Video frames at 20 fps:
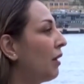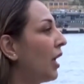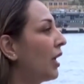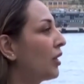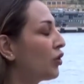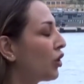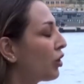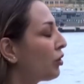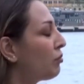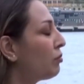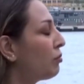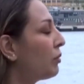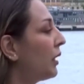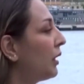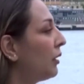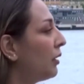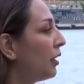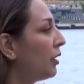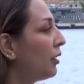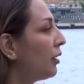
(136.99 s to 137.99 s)
اجرب
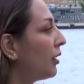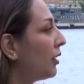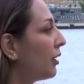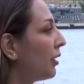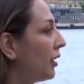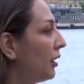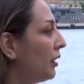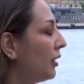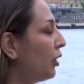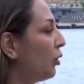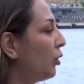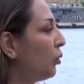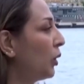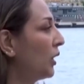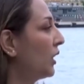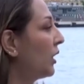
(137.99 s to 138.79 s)
اللي هو